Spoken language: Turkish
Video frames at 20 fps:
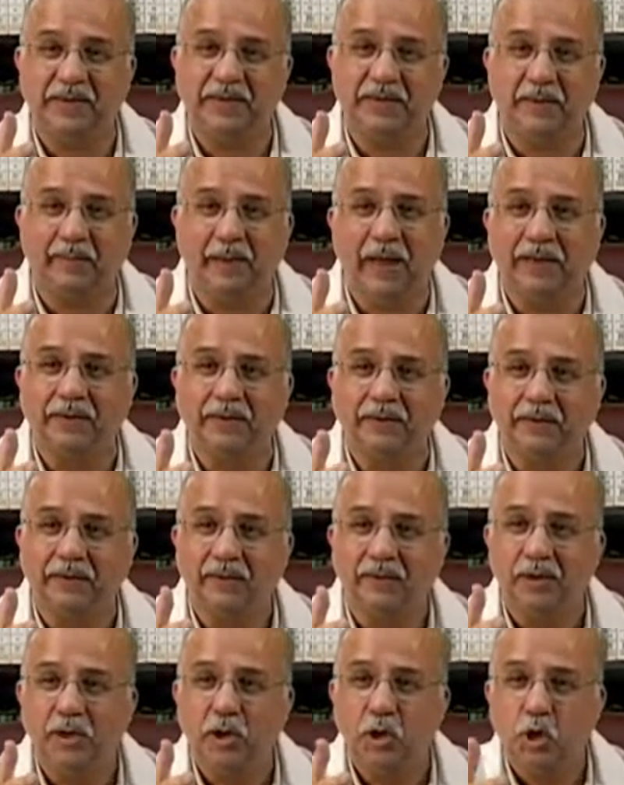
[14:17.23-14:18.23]
zaman
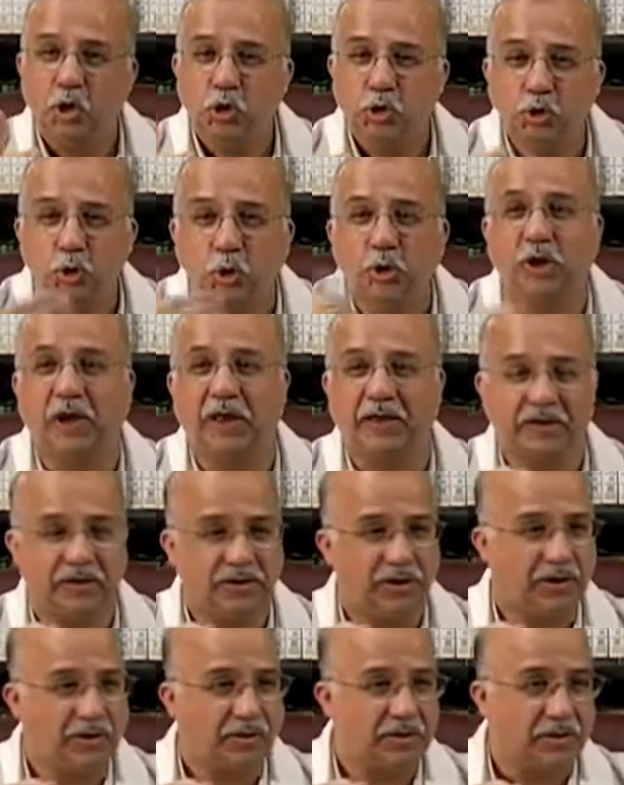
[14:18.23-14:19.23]

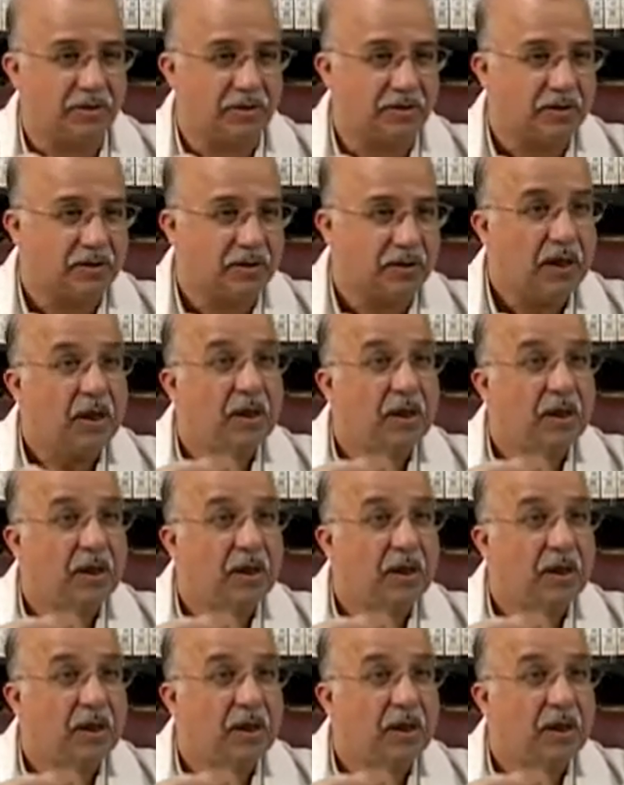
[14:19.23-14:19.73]
şükredeceksiniz.